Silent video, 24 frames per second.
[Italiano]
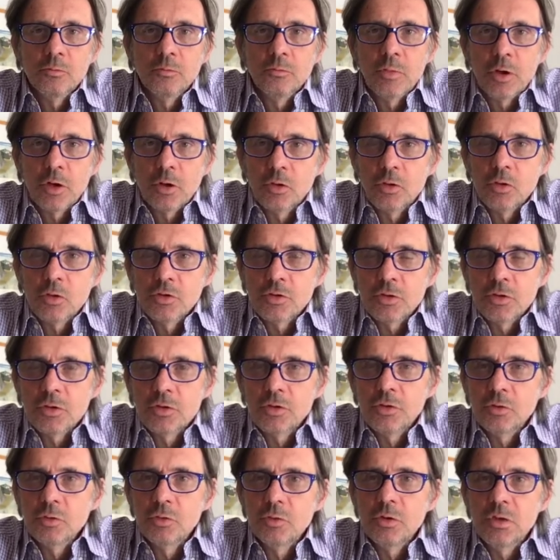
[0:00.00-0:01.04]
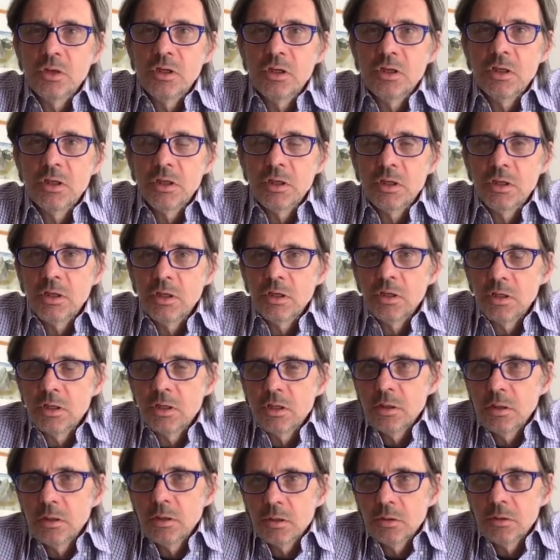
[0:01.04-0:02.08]
percorso di
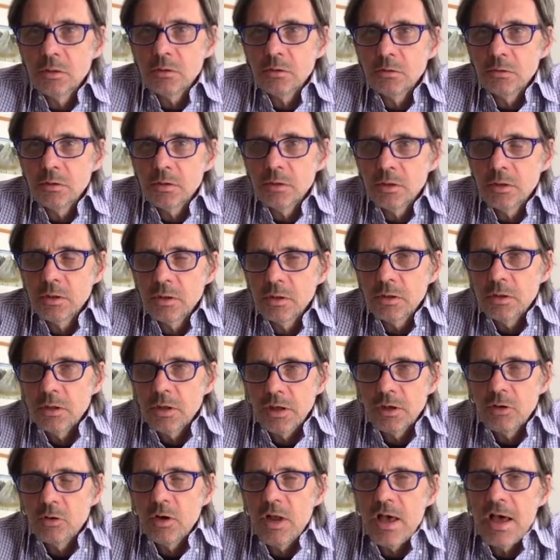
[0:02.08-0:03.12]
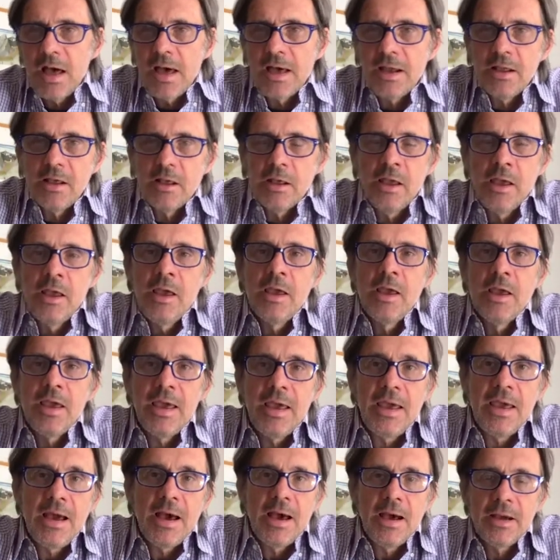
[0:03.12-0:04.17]
studi eh, regolare
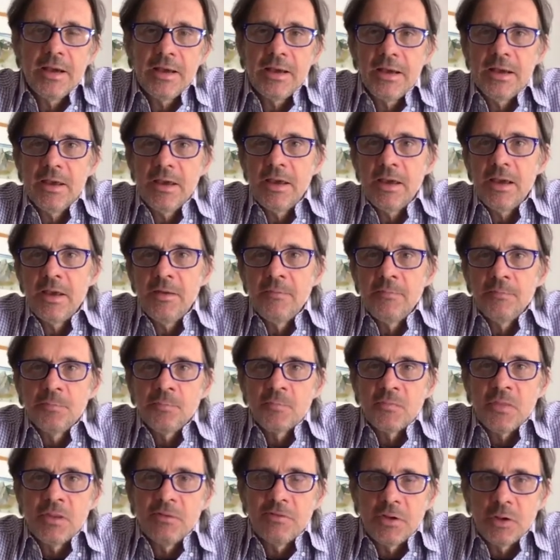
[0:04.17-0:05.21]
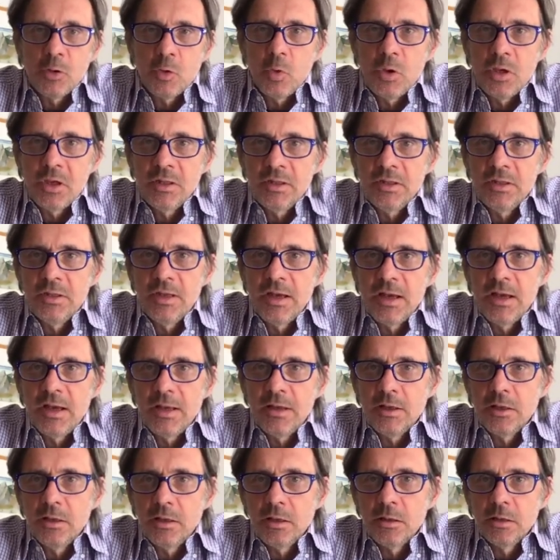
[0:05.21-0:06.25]
e anche
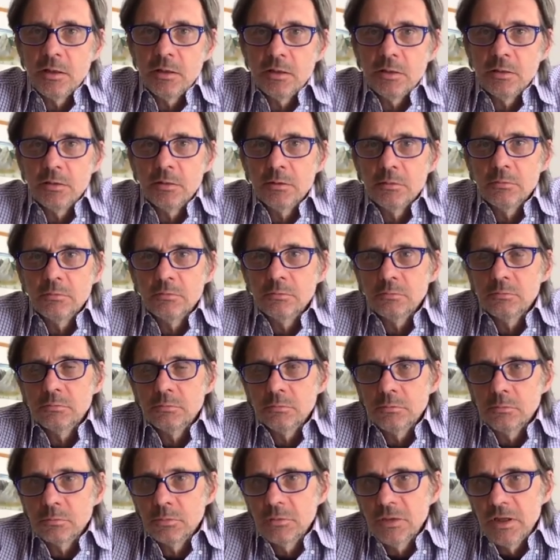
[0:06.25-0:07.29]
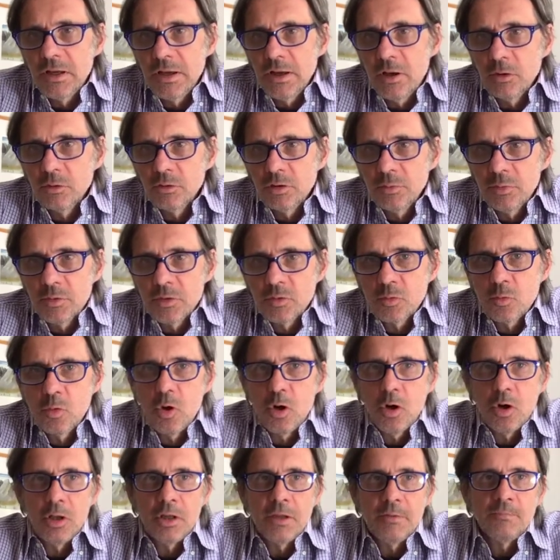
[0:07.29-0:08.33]
frequenta eh, delle ottime
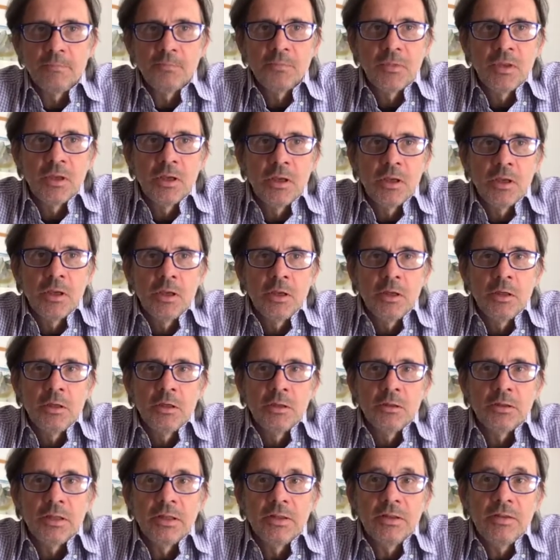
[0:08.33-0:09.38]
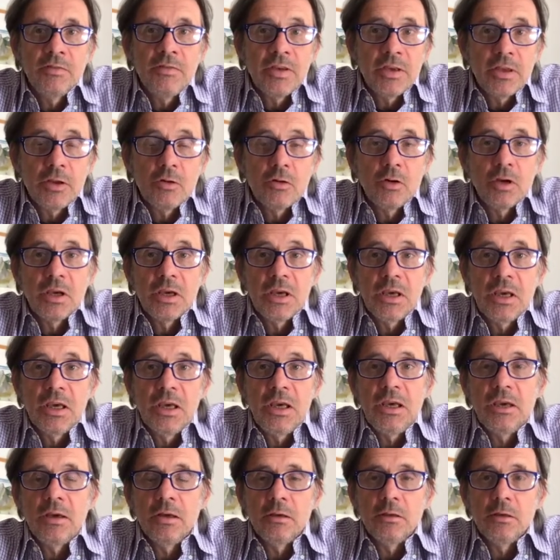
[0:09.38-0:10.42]
scuole. Tant'è vero
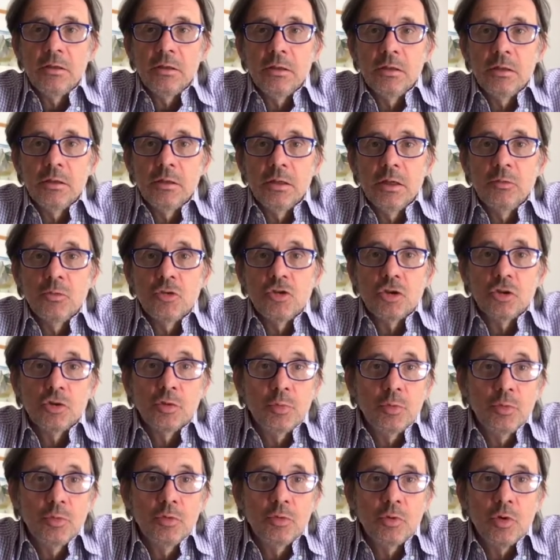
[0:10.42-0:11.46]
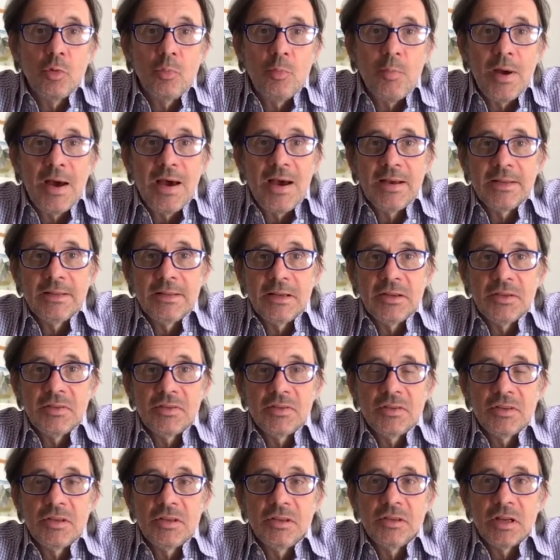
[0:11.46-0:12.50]
che eh, ad un certo punto il padre
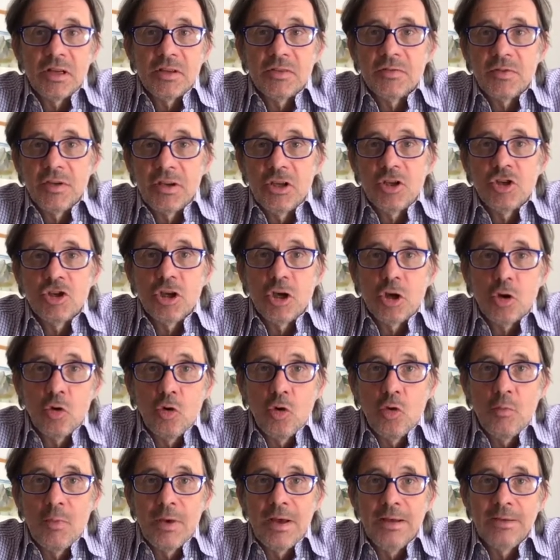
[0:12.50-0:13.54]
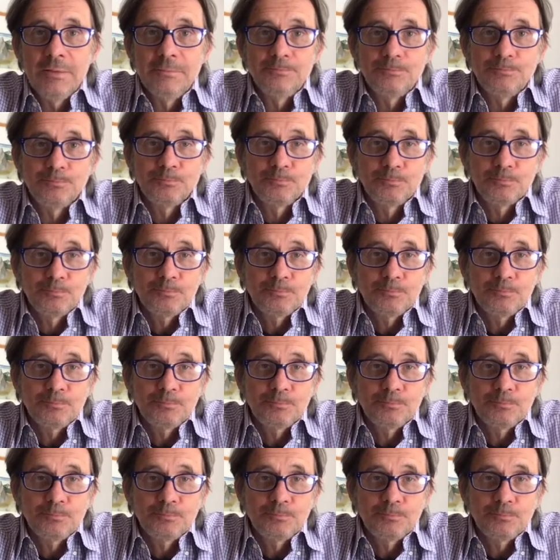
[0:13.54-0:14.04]
si trasferisce a Roma